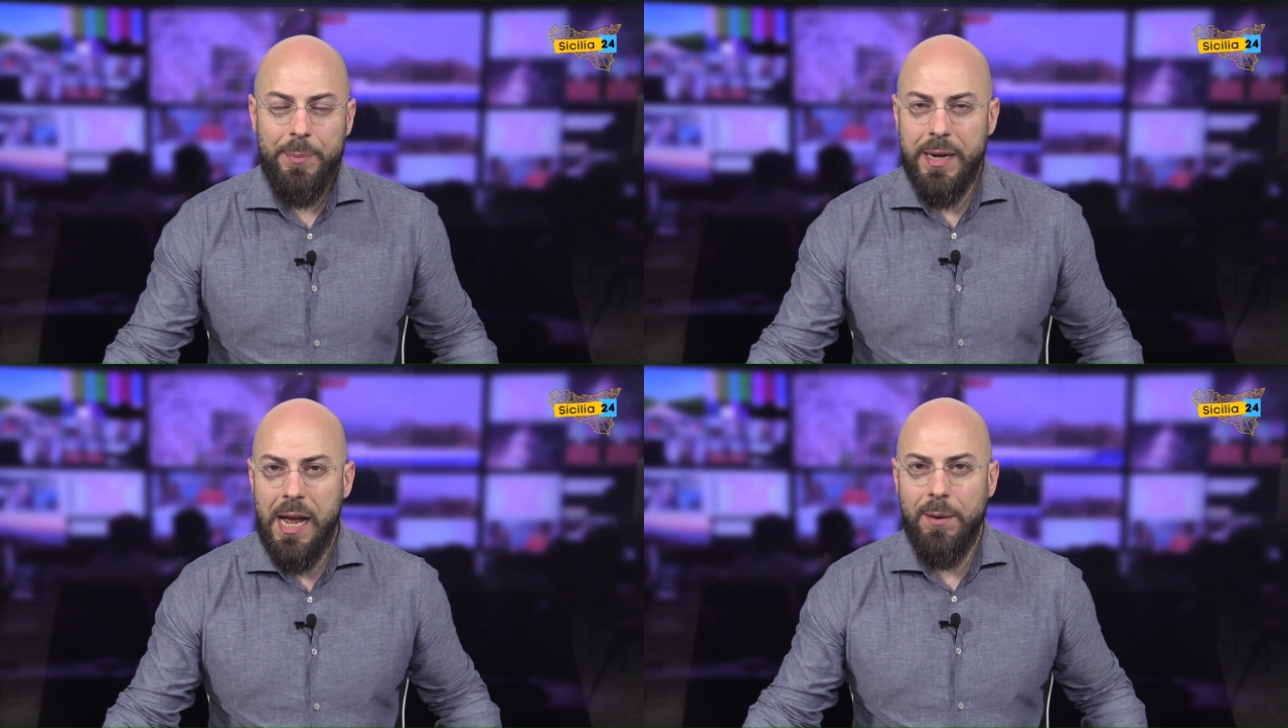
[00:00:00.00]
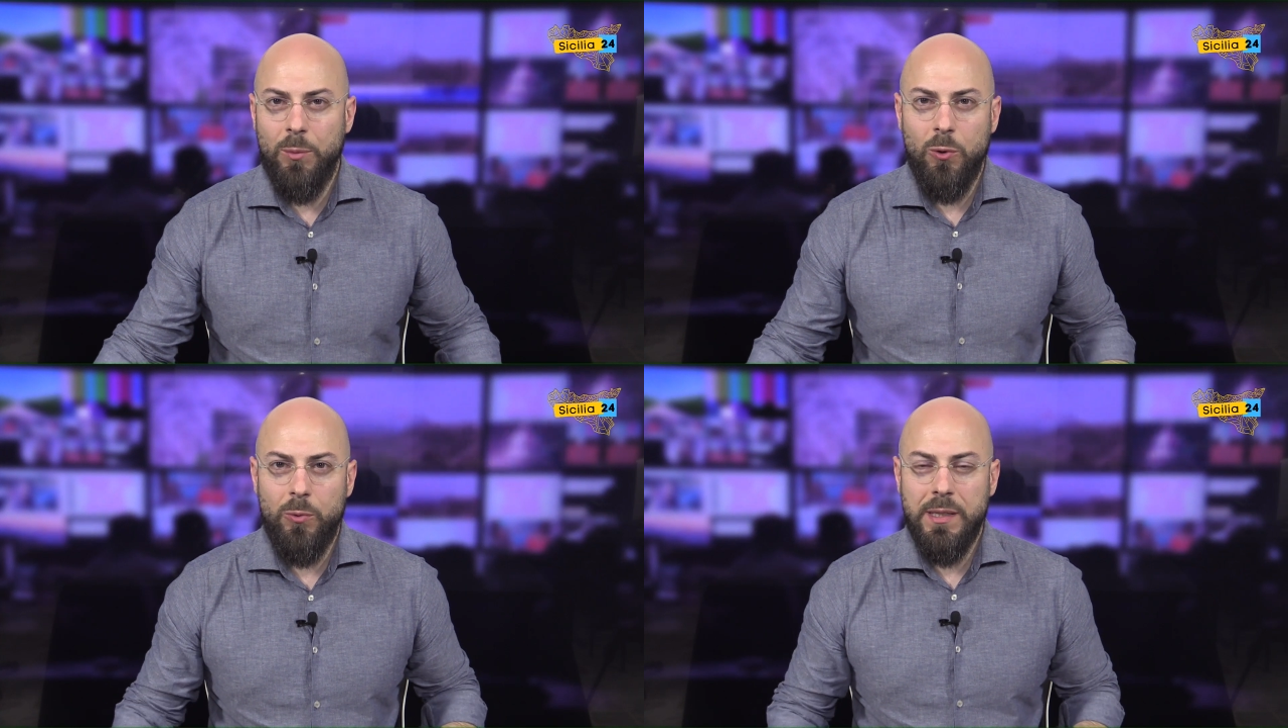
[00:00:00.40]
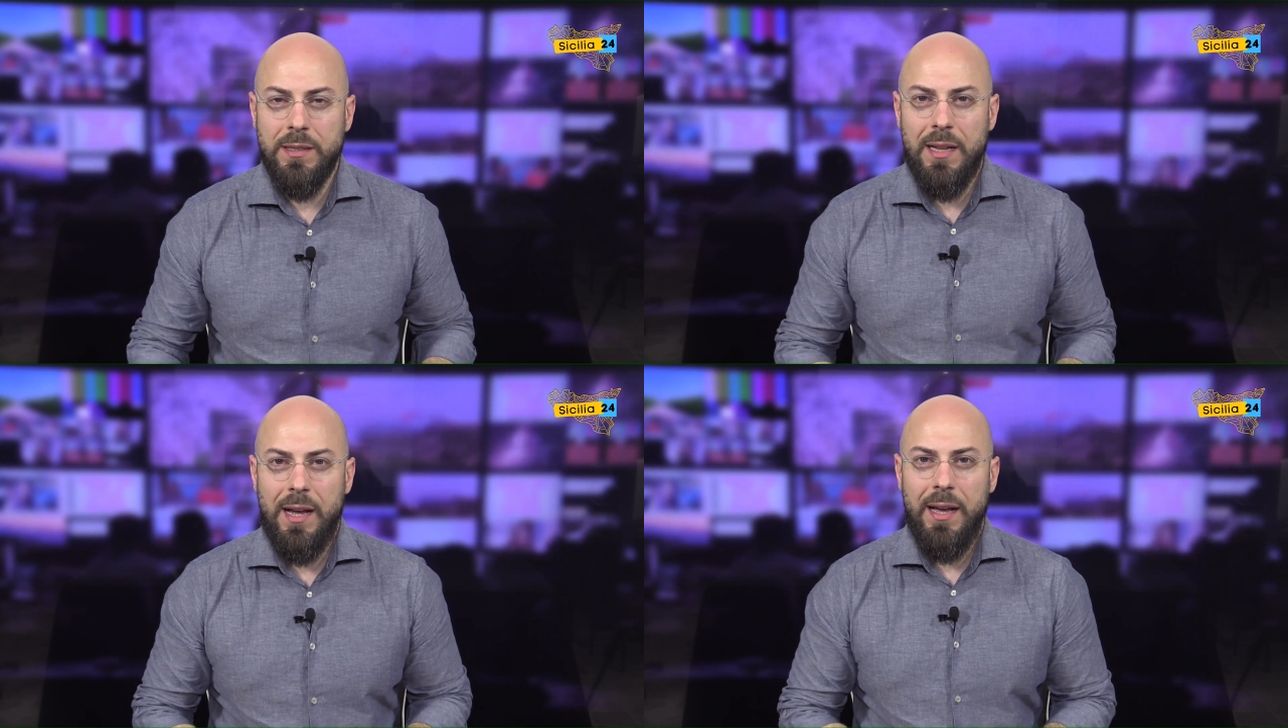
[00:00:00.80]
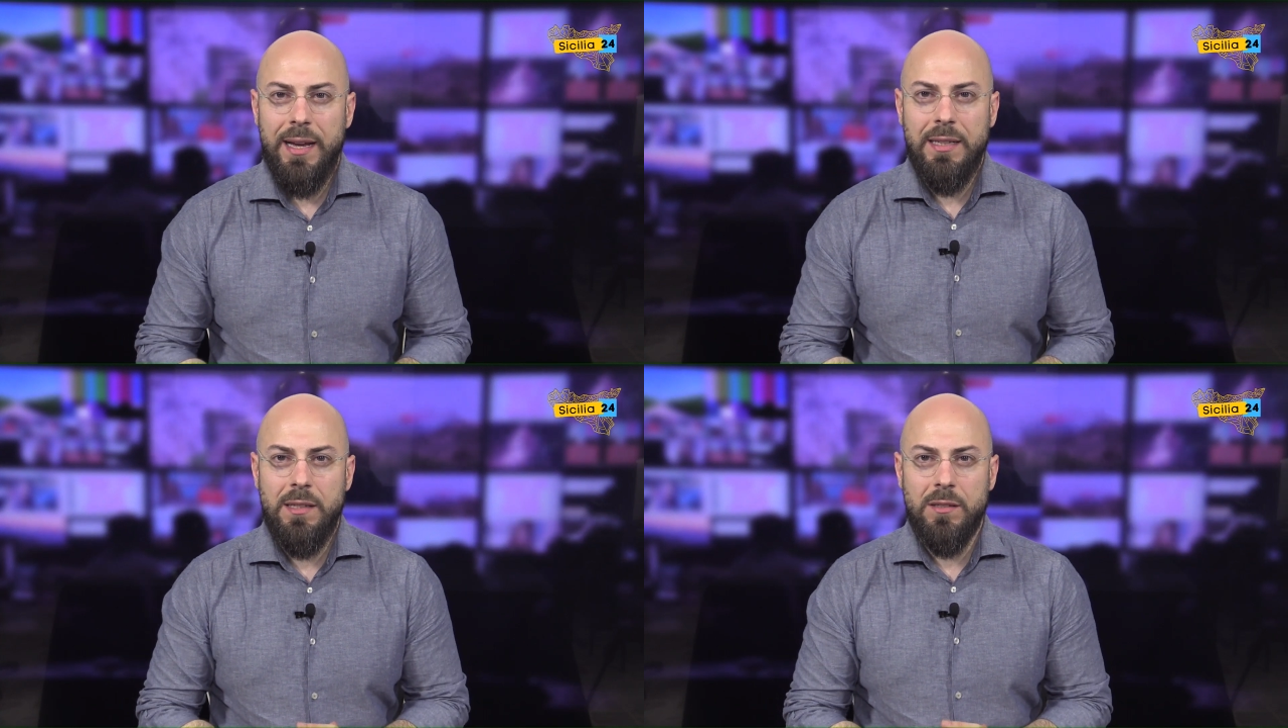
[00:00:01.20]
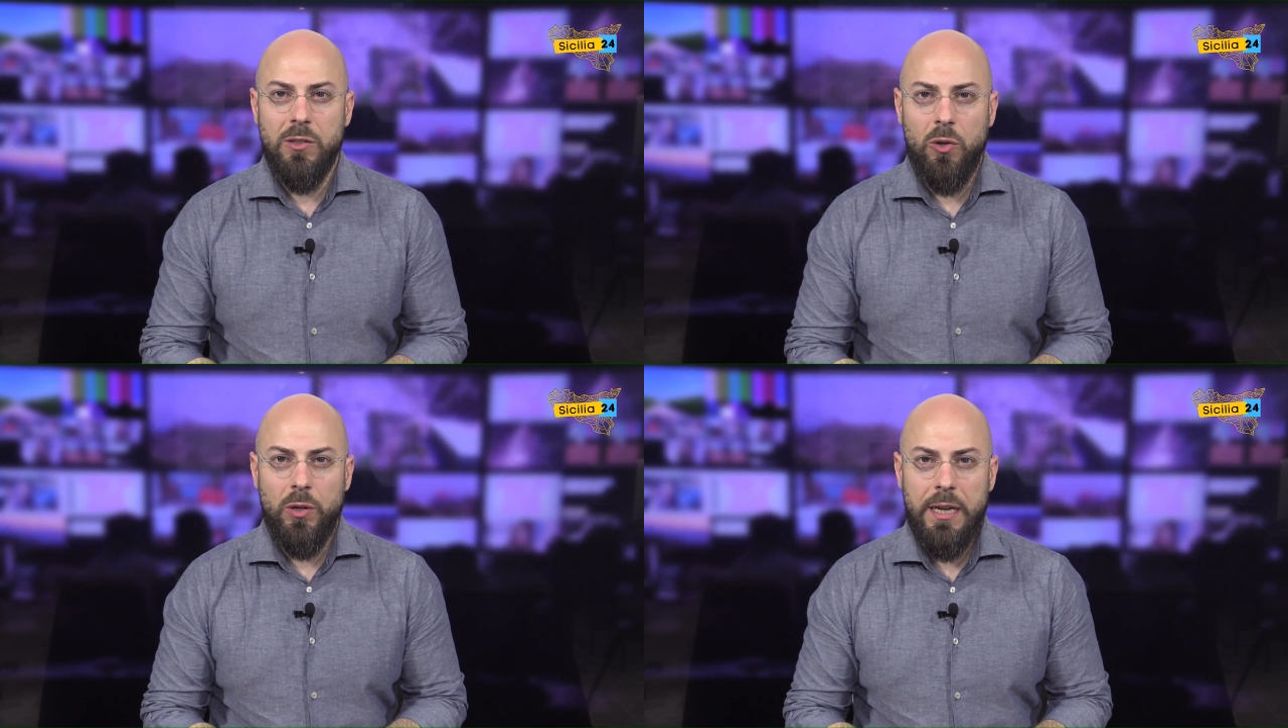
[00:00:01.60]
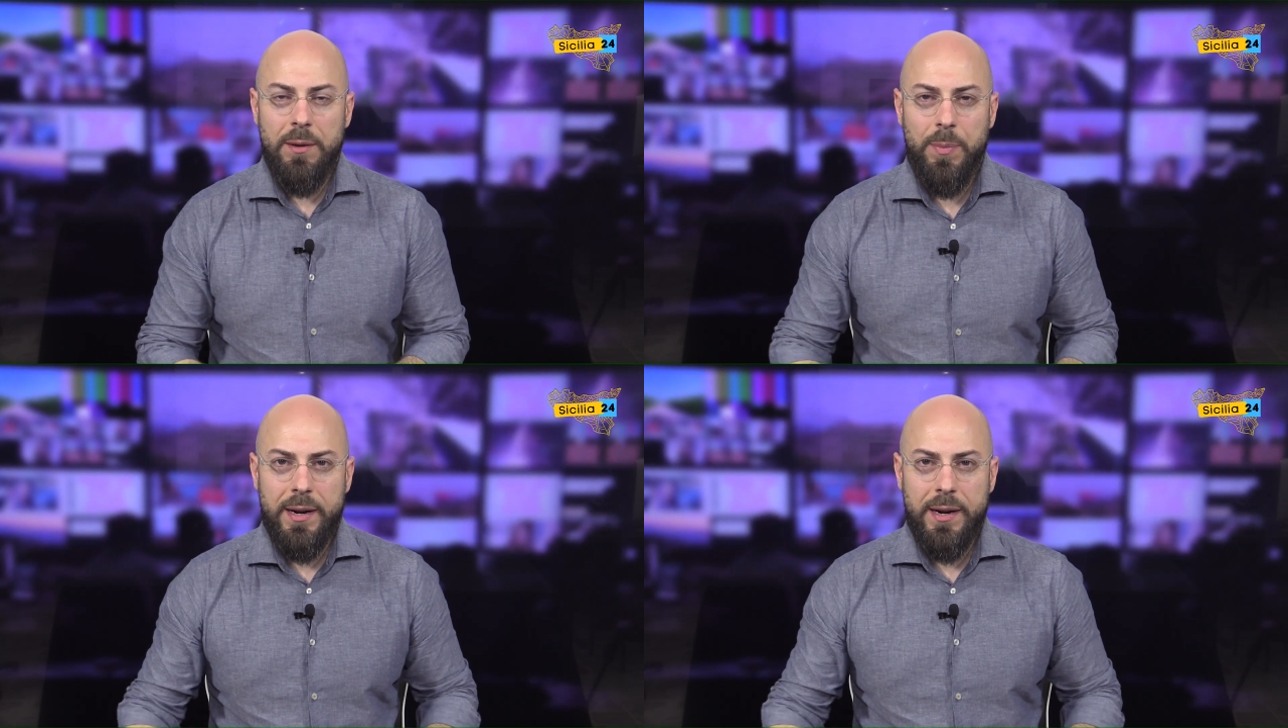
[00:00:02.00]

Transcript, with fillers: Apriamo questa edizione